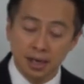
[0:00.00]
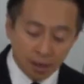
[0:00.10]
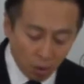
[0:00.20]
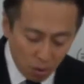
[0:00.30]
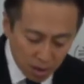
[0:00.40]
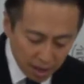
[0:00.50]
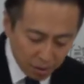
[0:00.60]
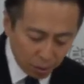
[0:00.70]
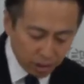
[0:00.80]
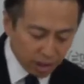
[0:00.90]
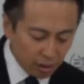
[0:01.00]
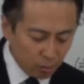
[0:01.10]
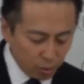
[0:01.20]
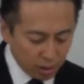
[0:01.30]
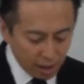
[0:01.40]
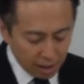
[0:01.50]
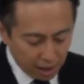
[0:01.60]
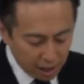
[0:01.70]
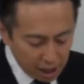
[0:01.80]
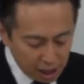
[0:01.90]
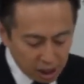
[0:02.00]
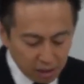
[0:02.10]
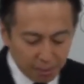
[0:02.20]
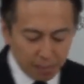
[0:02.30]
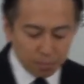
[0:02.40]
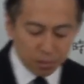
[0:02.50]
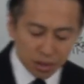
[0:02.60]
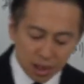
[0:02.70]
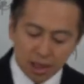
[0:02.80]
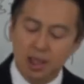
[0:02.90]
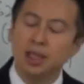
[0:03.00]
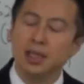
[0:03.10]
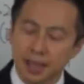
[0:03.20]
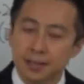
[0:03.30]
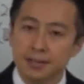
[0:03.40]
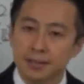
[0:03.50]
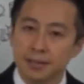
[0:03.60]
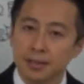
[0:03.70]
で今回こちらの問題が一番難しいです